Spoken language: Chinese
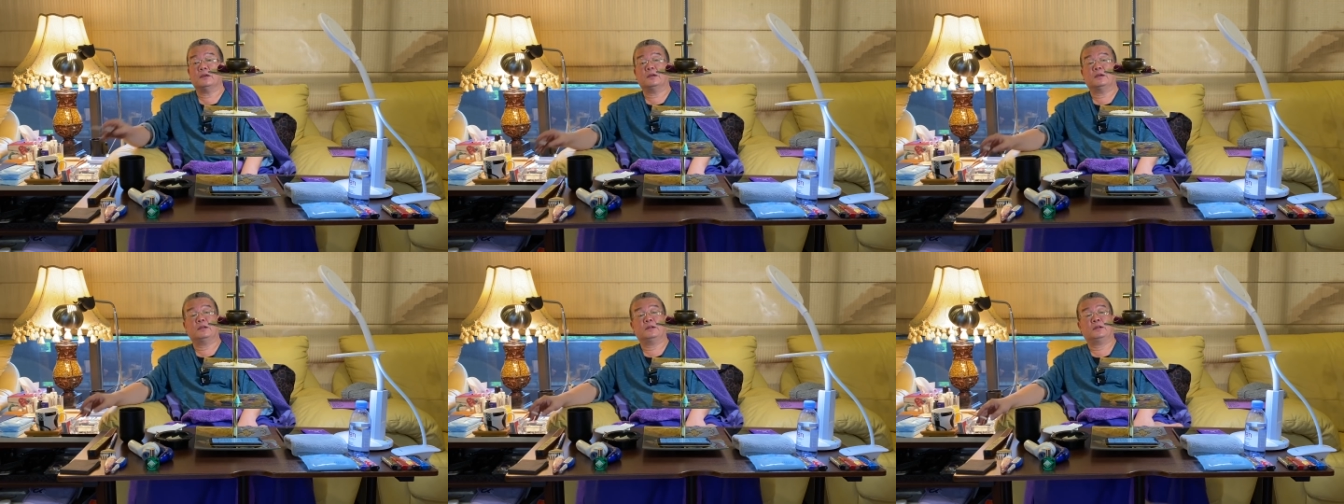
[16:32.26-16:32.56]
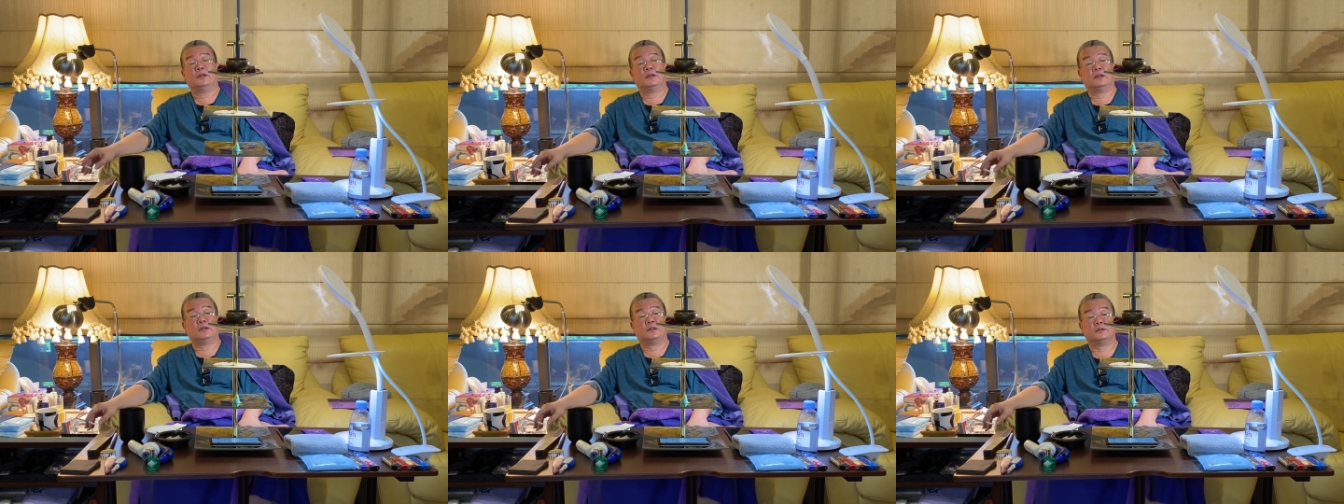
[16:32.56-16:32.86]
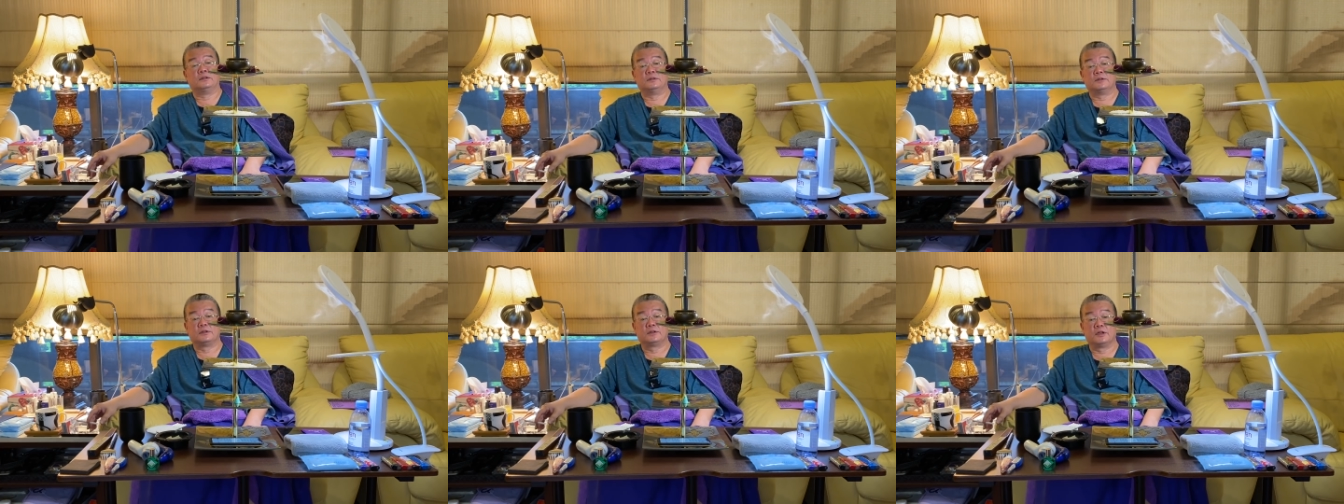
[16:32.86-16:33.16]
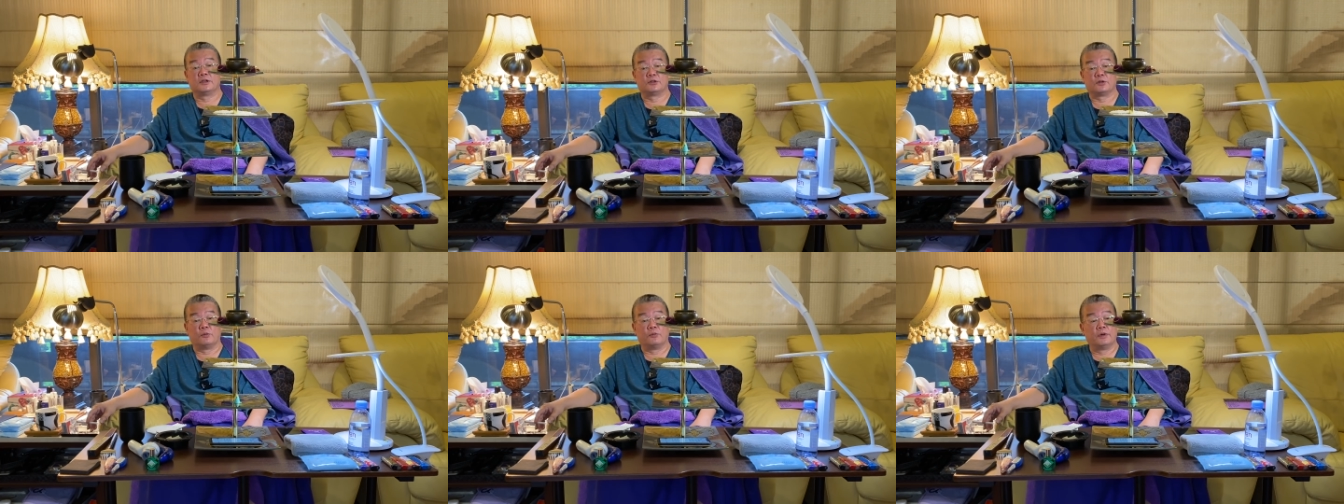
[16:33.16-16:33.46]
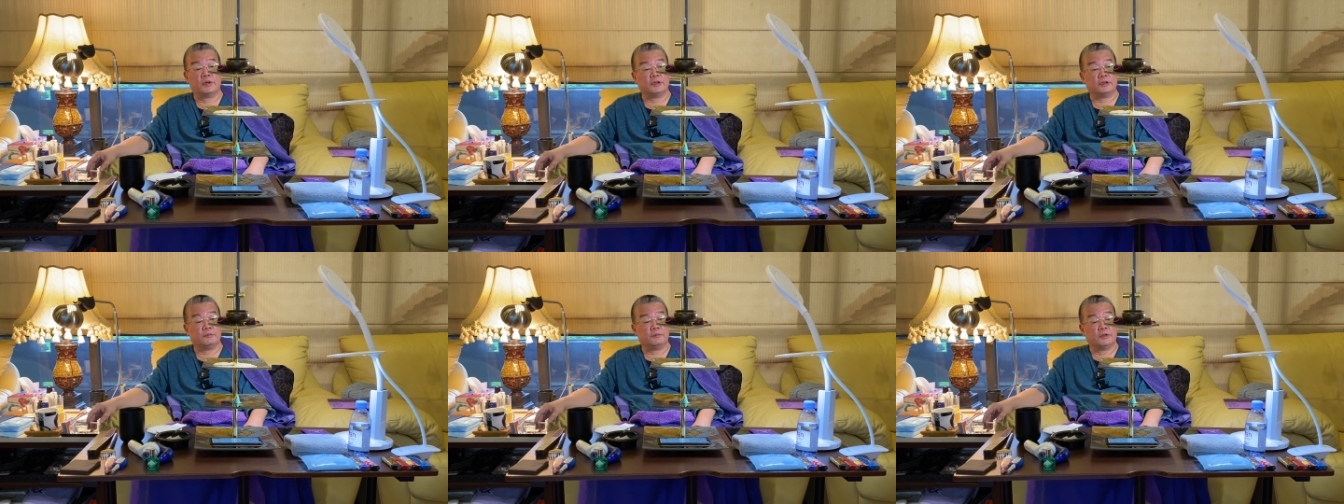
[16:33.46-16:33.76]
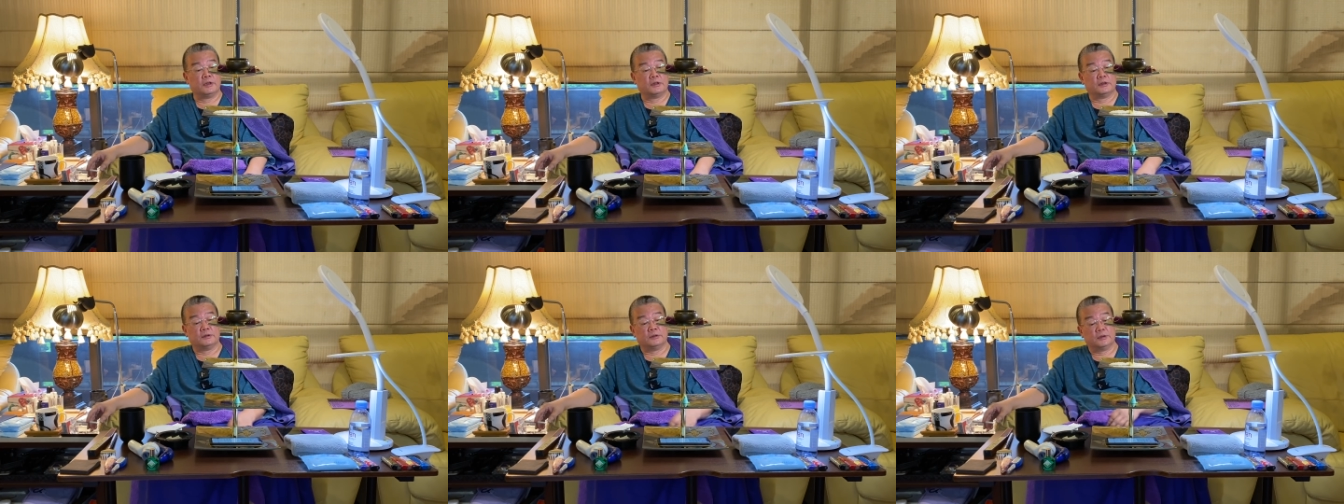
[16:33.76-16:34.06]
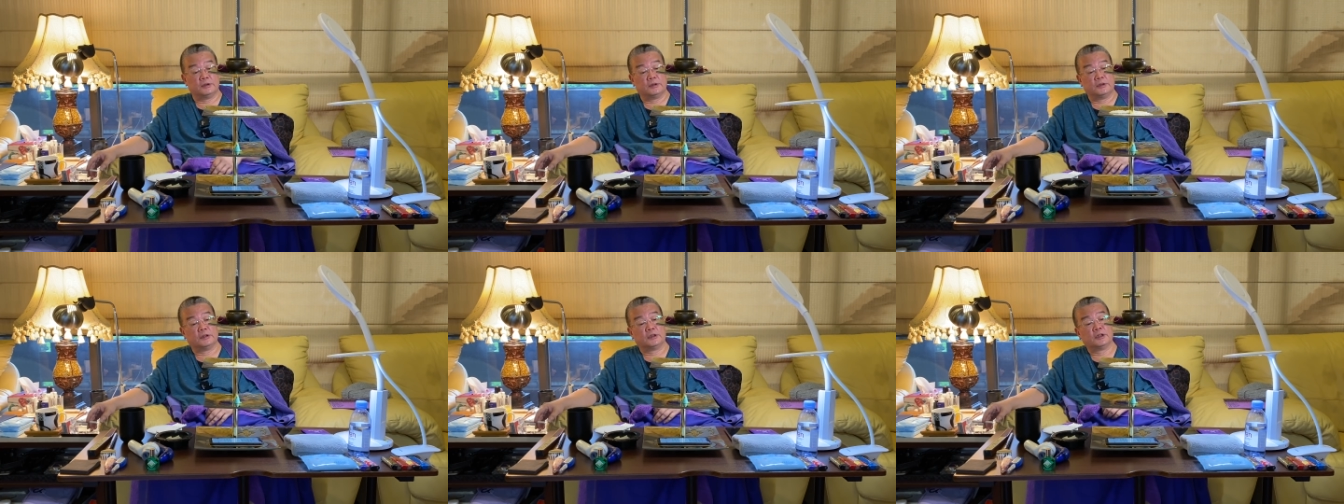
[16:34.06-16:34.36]
那在总会里面
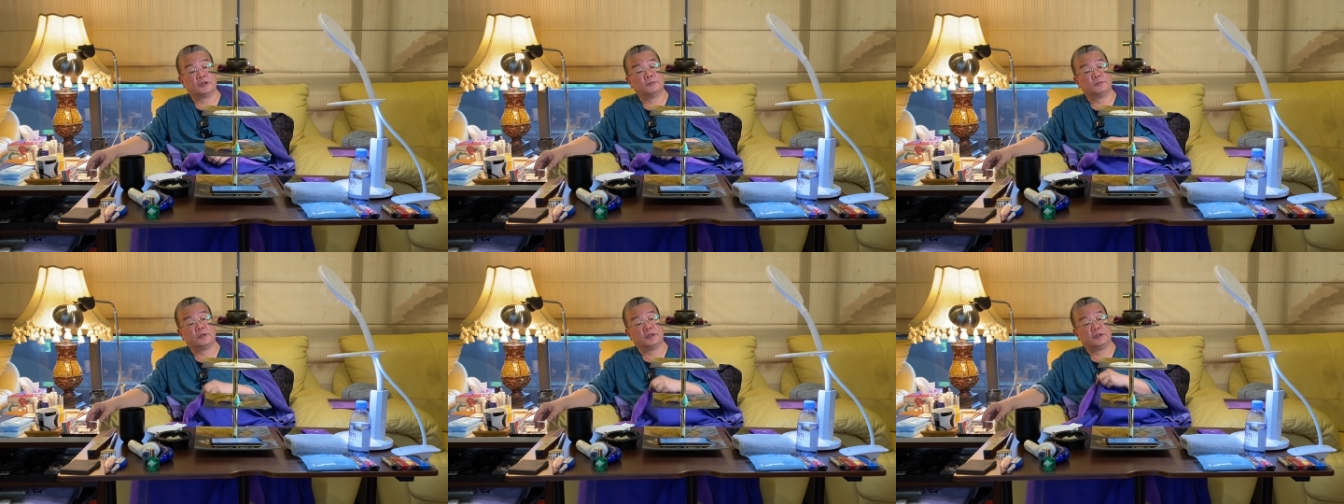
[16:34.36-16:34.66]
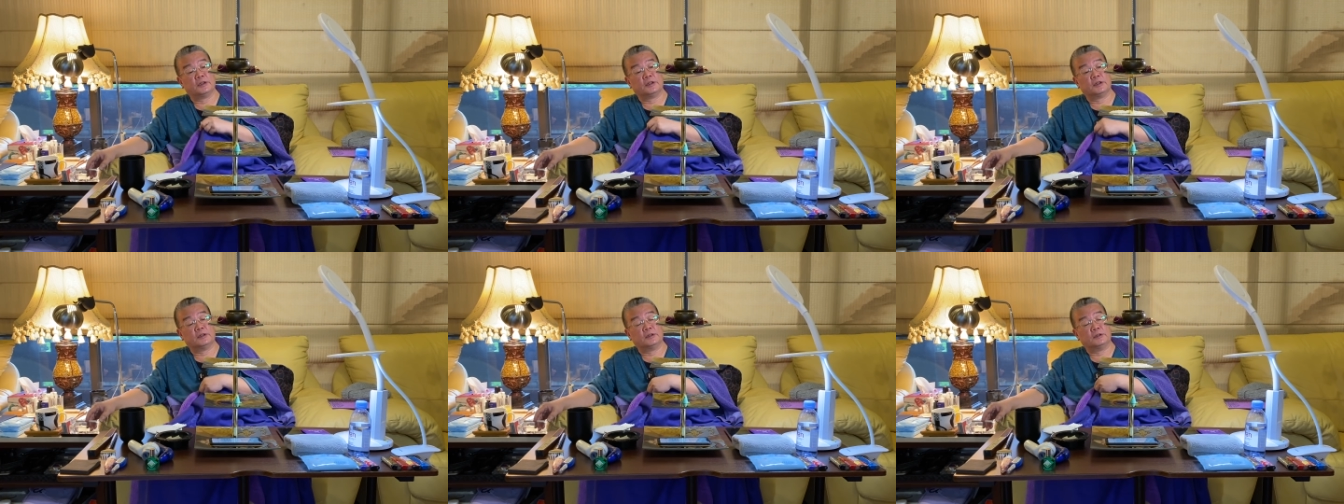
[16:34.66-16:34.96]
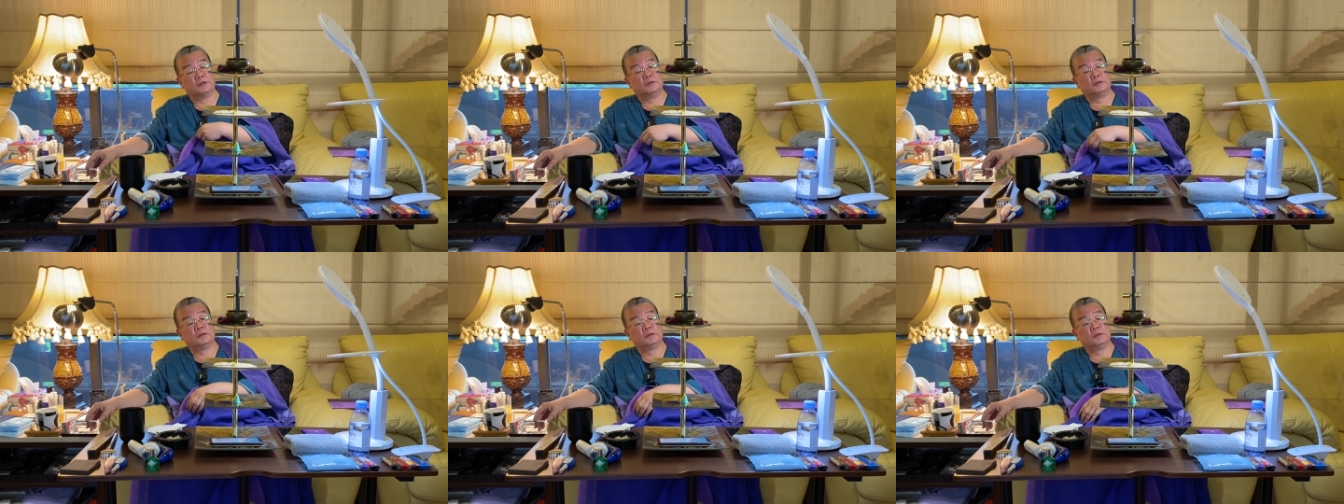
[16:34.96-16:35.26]
很特别的哈，